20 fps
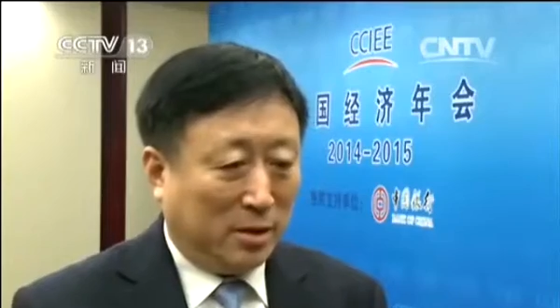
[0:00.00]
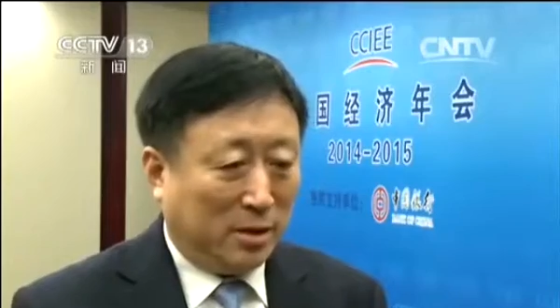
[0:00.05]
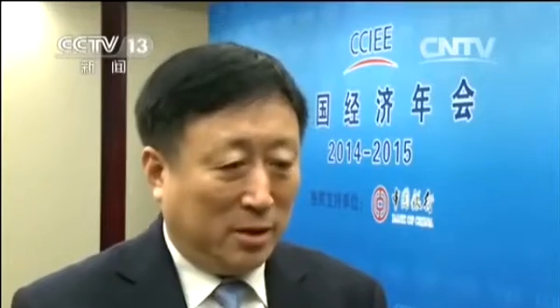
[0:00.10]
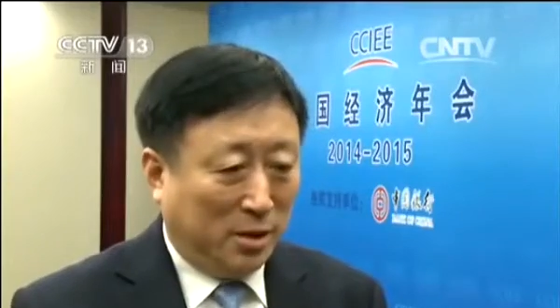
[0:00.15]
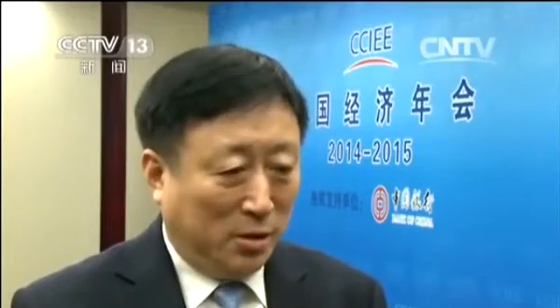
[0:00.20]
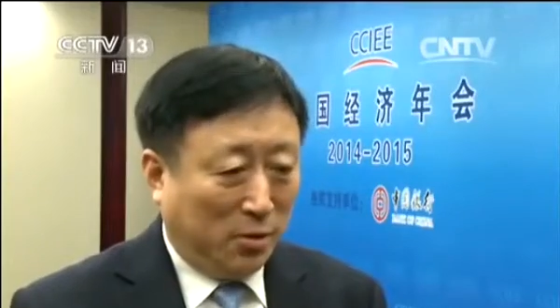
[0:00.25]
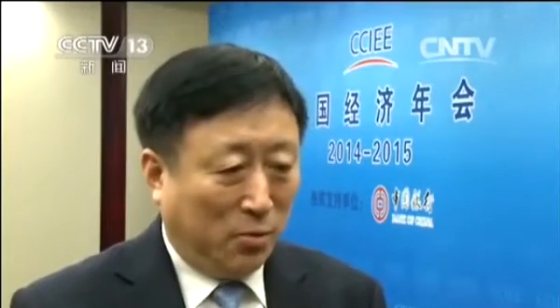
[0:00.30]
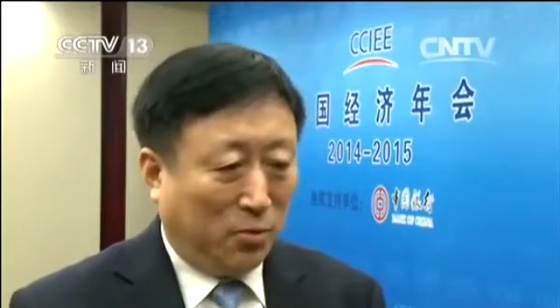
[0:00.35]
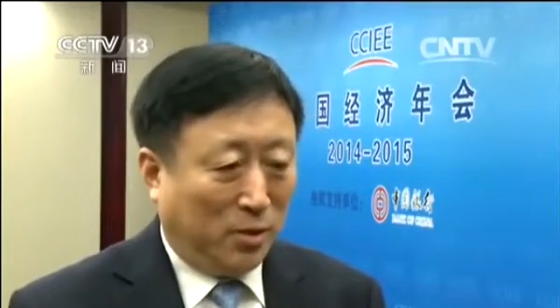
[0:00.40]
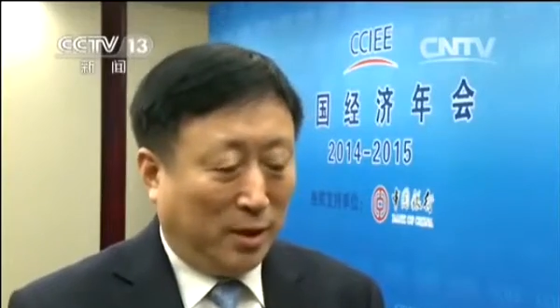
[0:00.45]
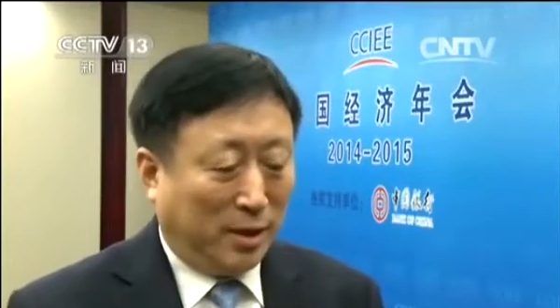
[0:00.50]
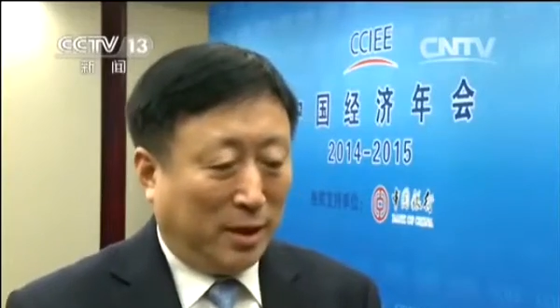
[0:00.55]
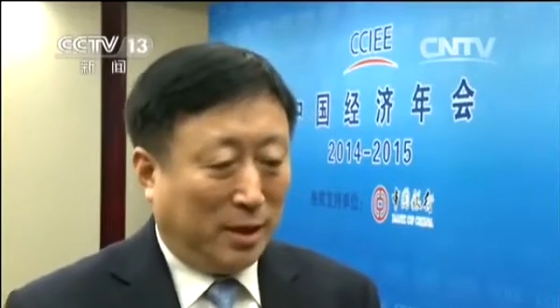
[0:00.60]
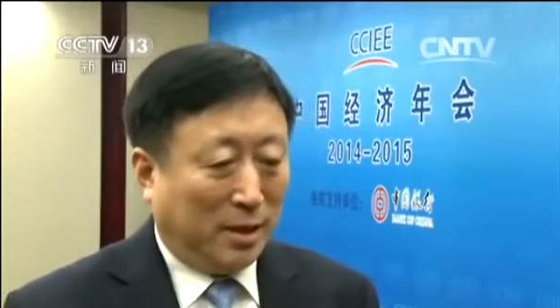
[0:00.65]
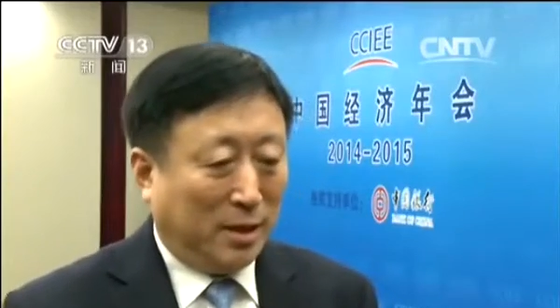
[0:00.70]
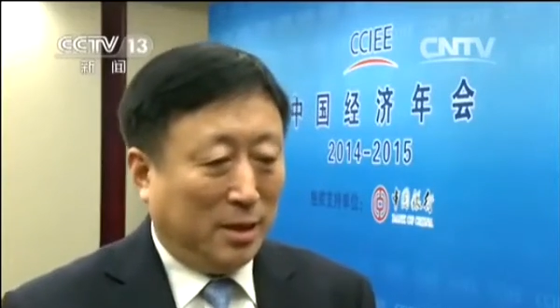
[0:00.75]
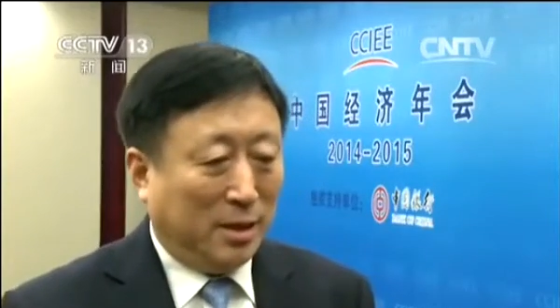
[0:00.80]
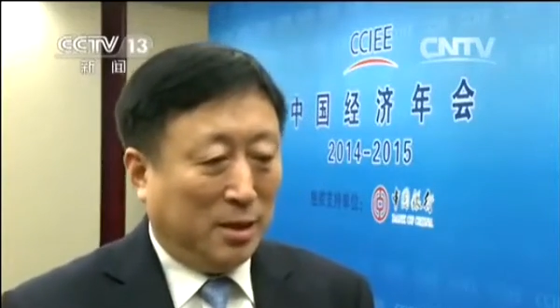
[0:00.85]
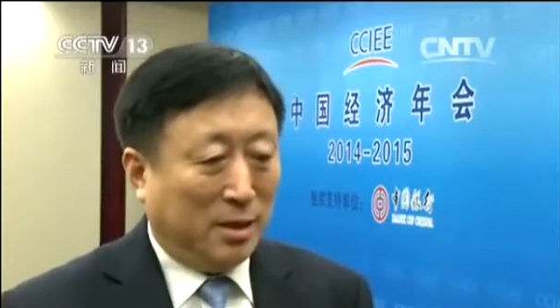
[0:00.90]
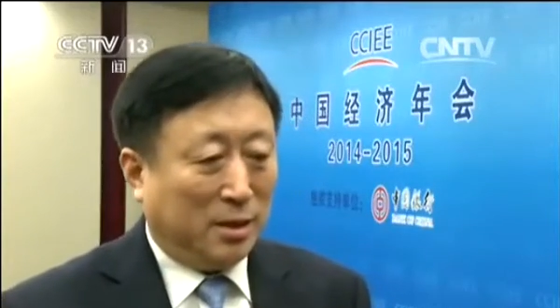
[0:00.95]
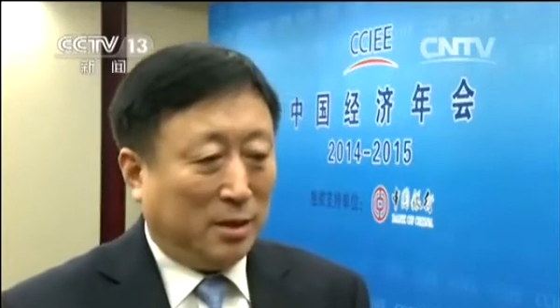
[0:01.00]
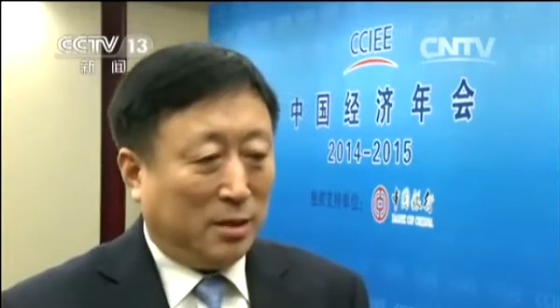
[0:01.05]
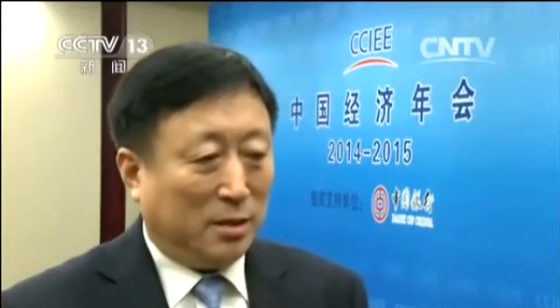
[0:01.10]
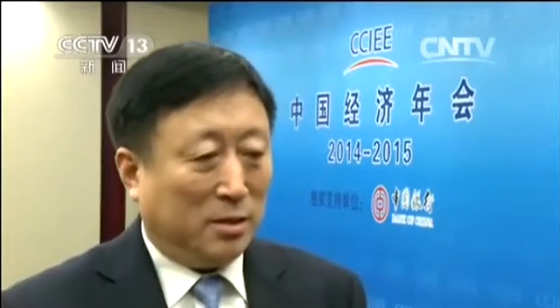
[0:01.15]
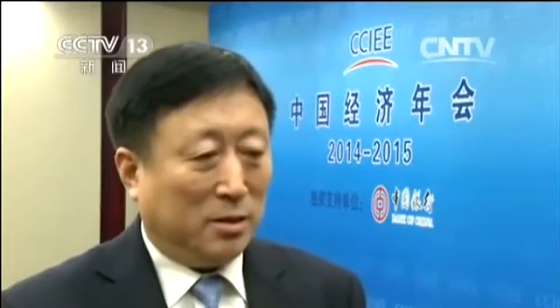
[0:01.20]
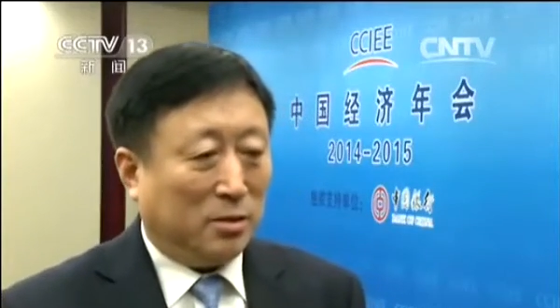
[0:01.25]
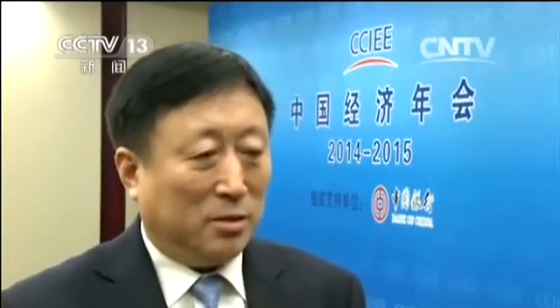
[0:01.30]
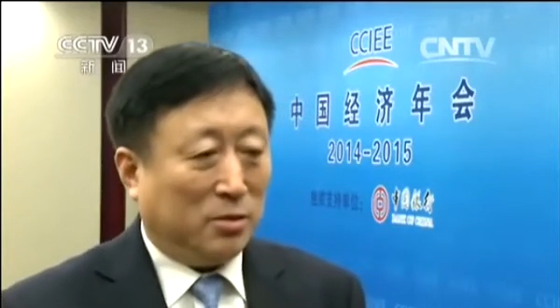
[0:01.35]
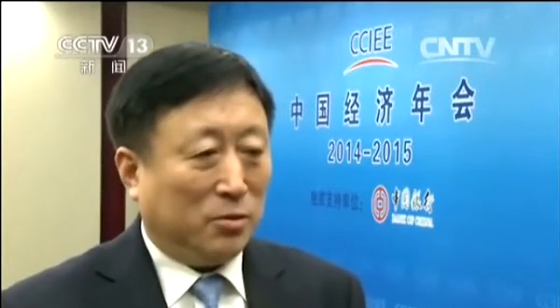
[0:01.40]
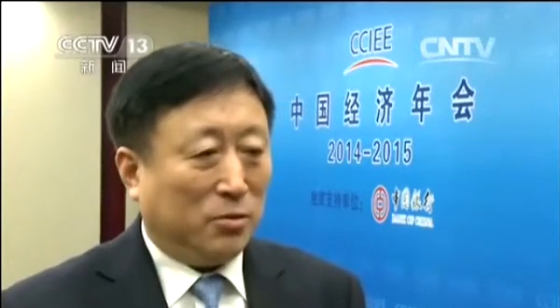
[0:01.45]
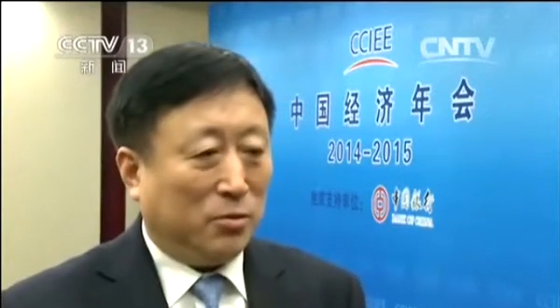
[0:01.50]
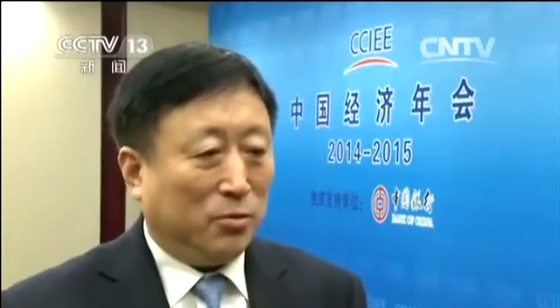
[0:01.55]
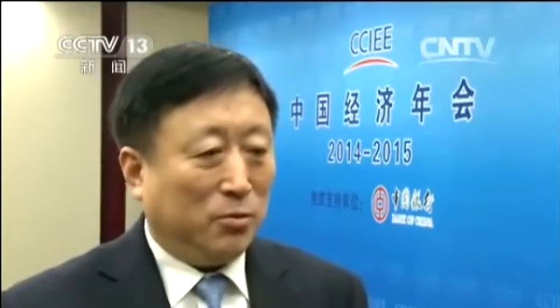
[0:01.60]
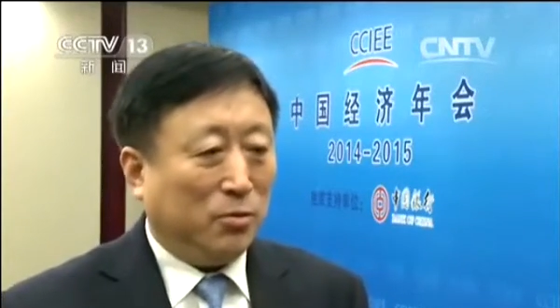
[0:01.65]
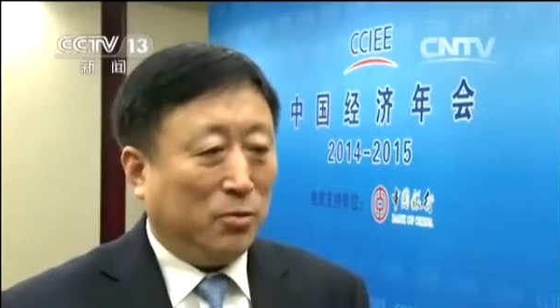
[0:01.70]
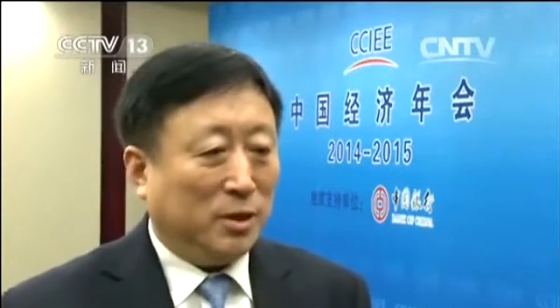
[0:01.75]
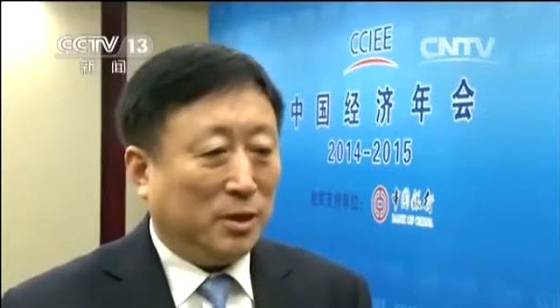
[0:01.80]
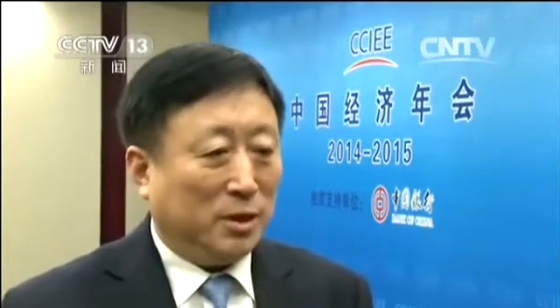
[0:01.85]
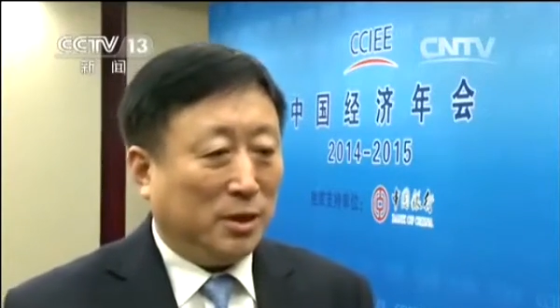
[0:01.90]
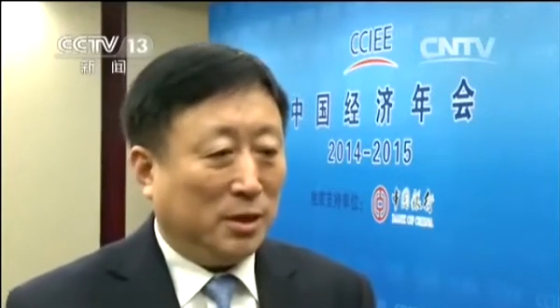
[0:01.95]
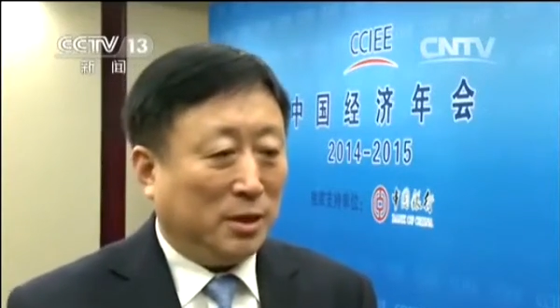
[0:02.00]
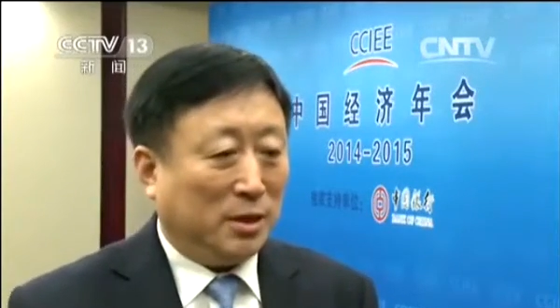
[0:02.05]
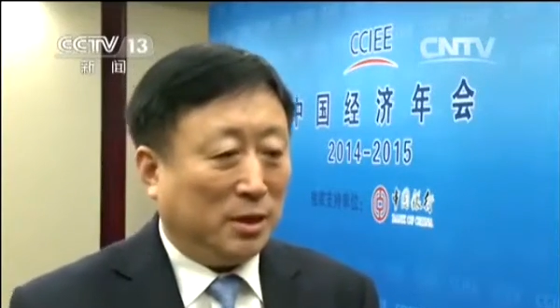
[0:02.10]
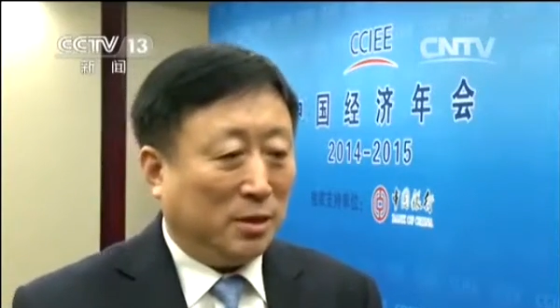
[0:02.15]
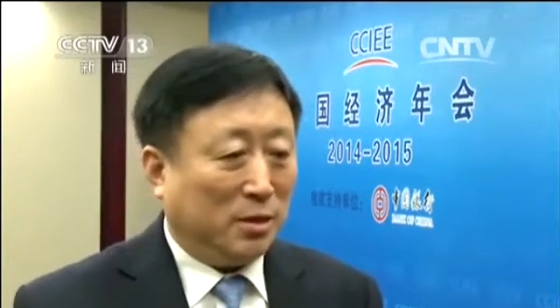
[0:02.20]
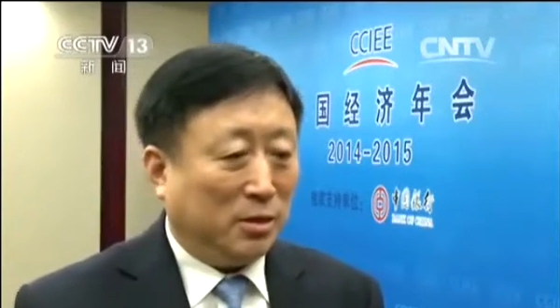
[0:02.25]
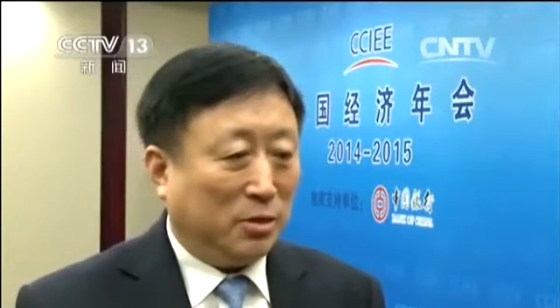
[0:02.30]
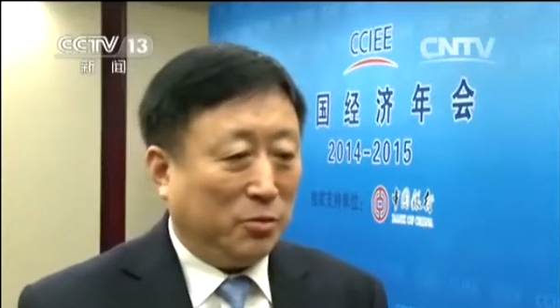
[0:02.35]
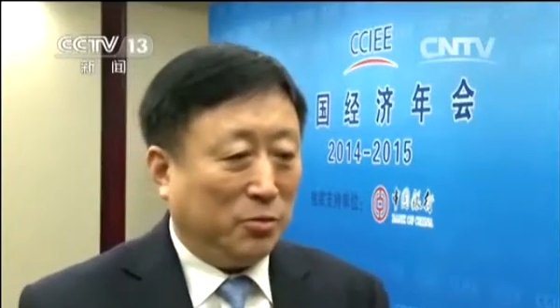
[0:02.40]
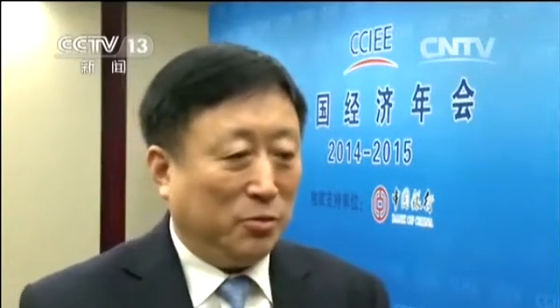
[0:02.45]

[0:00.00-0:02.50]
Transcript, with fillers: 개방과 혁신에 주력해야 한다면서